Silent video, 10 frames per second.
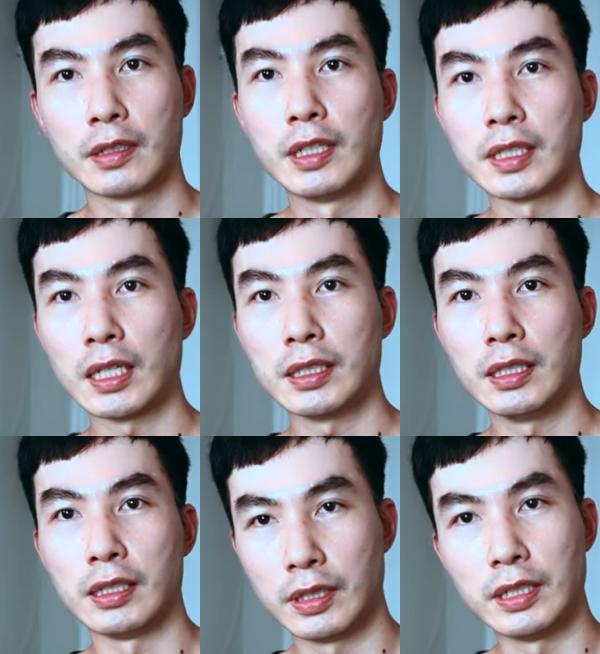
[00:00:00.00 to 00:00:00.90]
근데
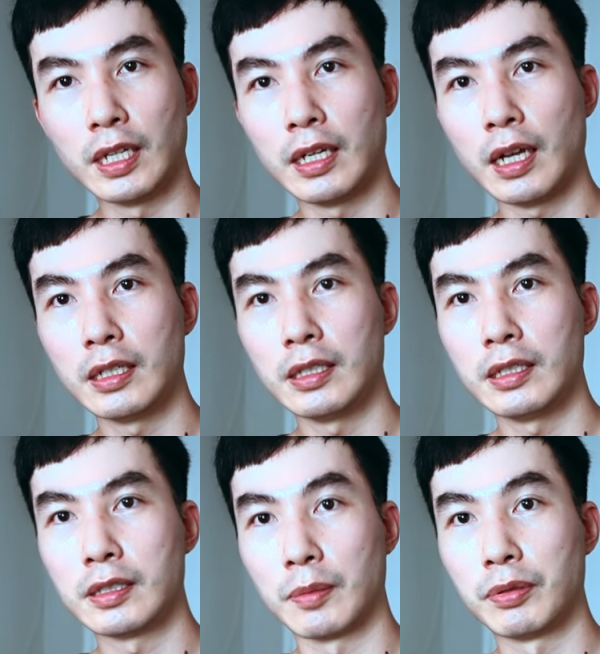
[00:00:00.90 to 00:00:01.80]
사실
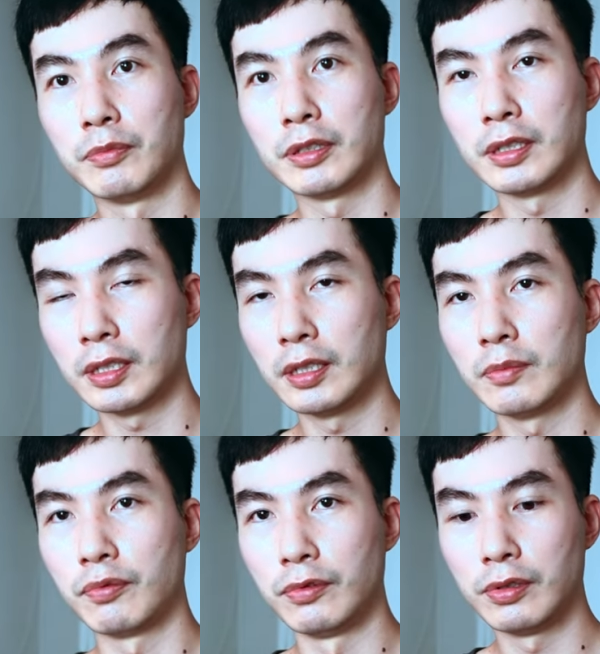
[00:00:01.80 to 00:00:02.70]
DJI 제품을
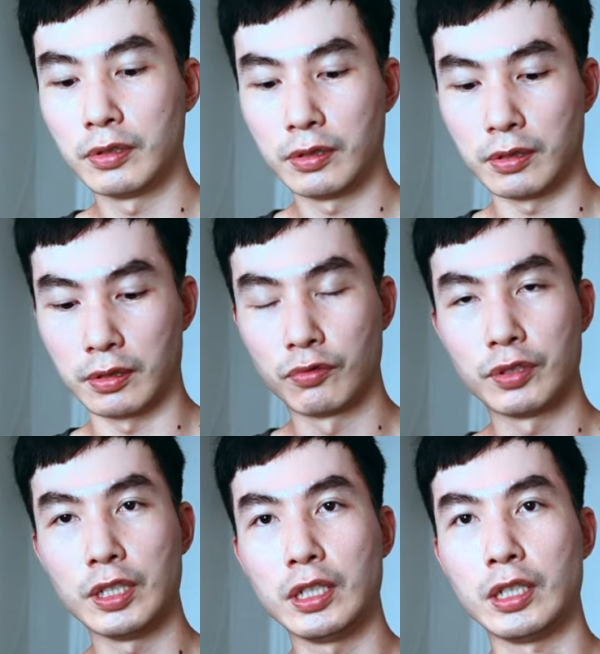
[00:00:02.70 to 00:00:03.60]
쓰시는 분들은
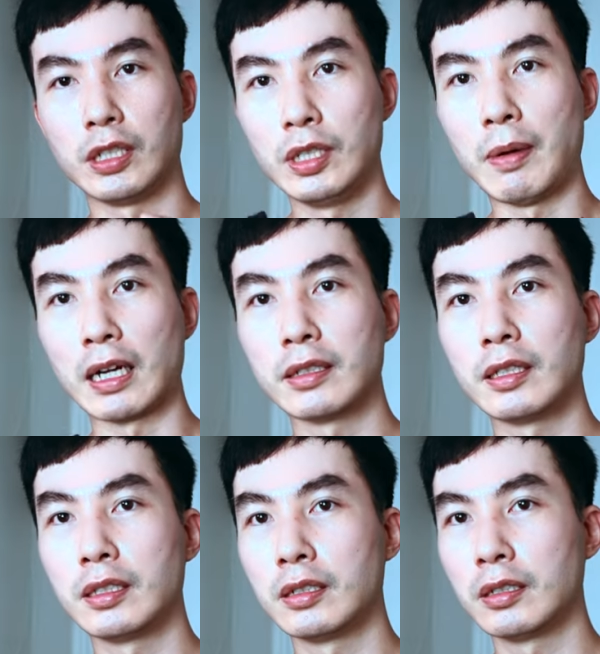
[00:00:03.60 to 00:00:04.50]
굳이 이
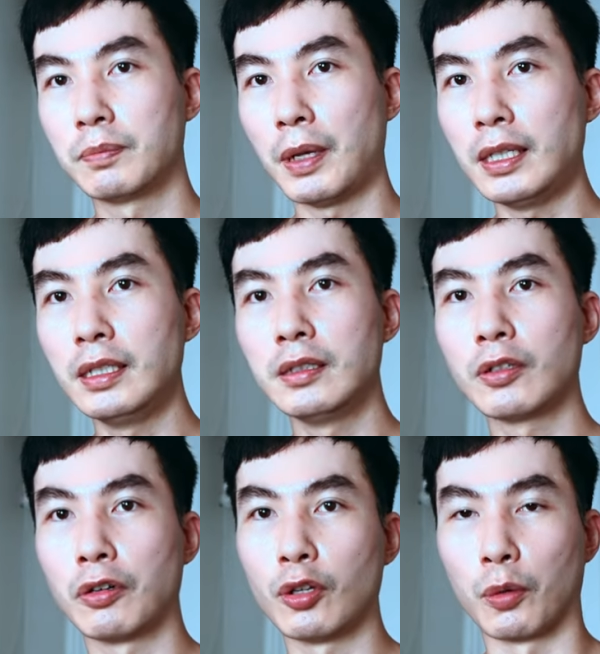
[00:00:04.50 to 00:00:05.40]
마그네틱을 뺄 일은
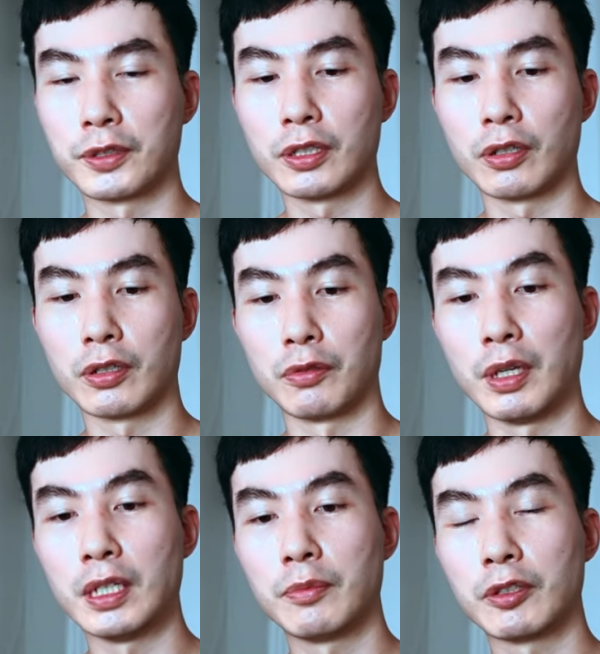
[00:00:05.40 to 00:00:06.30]
거의 없을 거예요.
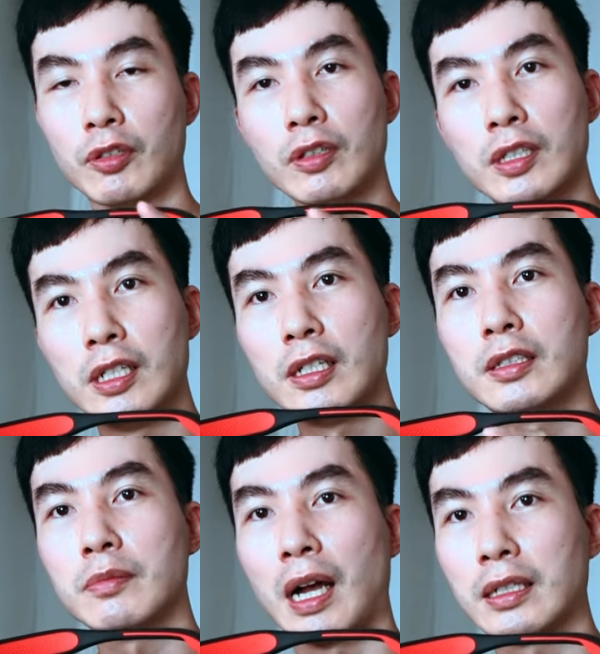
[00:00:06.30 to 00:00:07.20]
왜냐하면 퀵
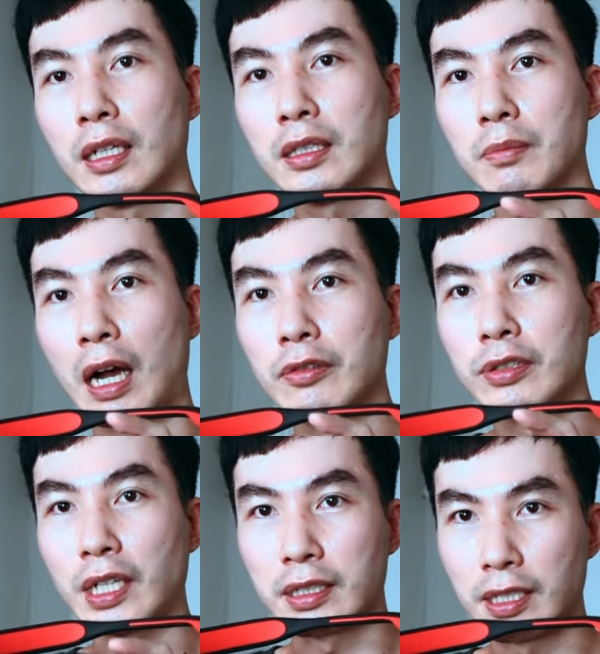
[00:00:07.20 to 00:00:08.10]
릴리즈 마그네틱
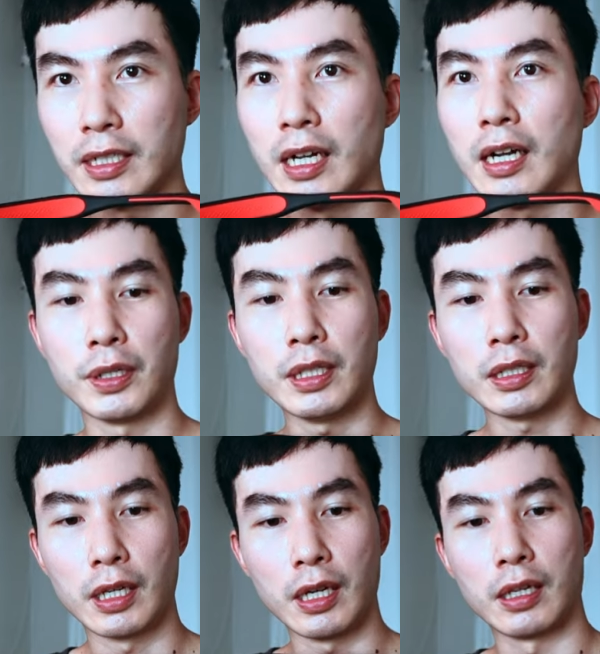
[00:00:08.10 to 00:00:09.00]
마운트 자체가
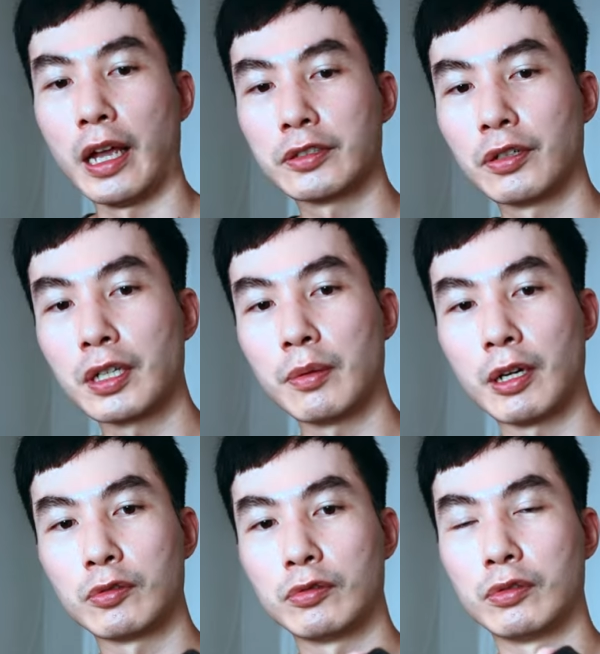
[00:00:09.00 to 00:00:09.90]
편하게
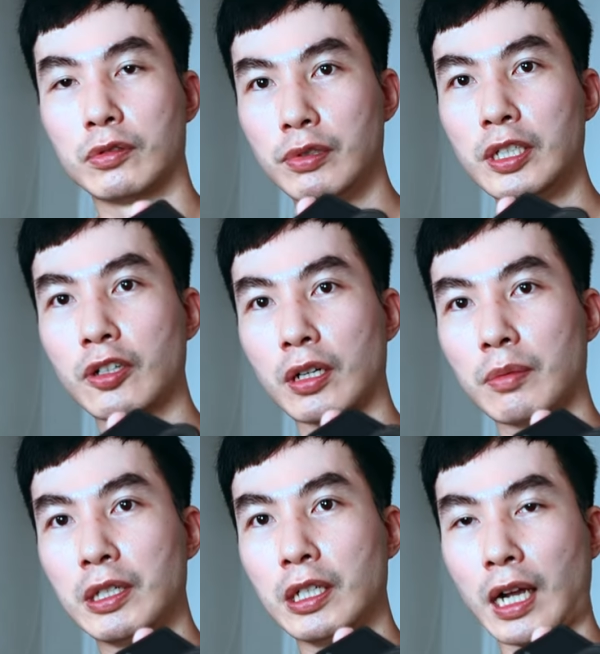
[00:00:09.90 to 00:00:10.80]
액션캠하고 분리
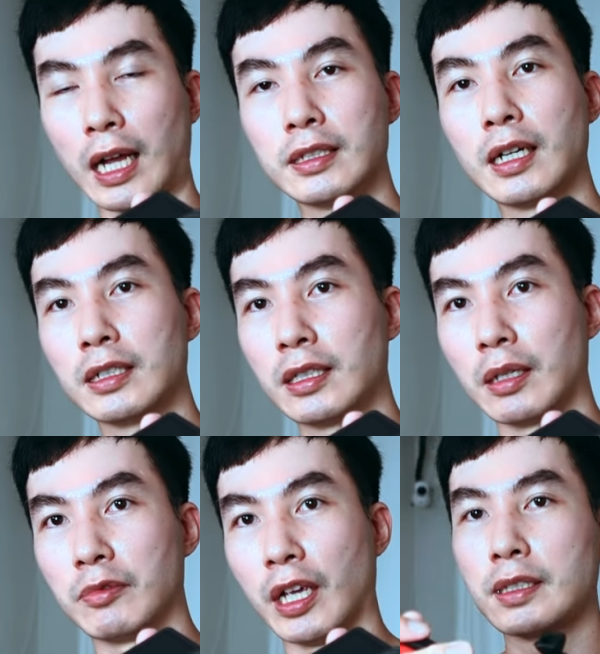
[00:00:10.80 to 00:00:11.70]
결합이 가능하기
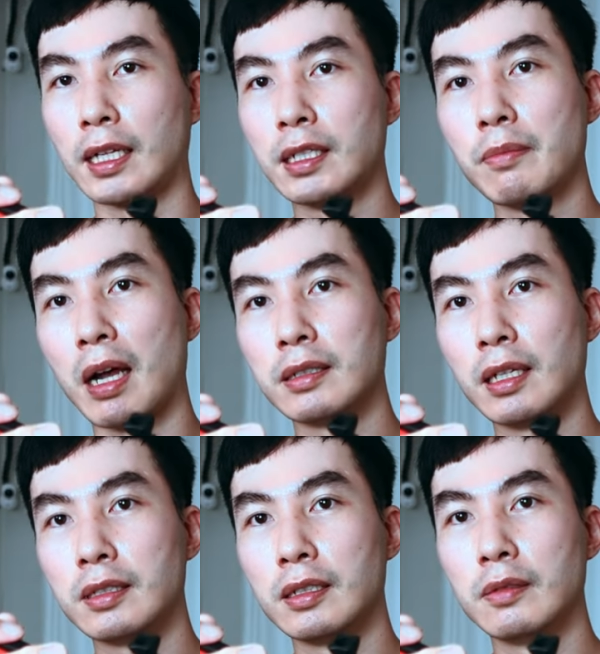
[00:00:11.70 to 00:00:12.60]
때문에 자체
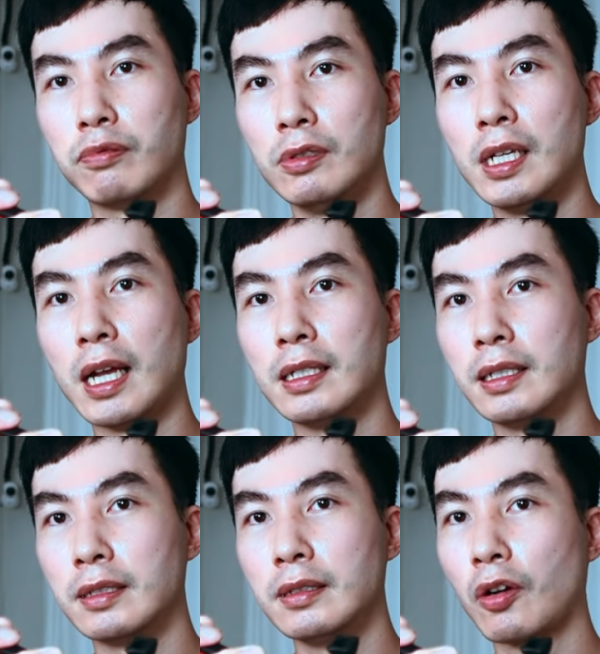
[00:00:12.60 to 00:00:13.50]
마그네틱을 분리할
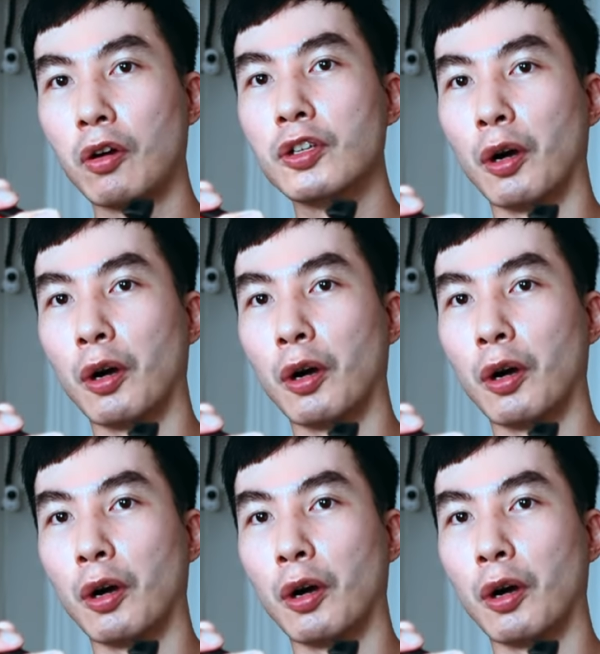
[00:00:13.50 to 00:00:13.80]
일은 거의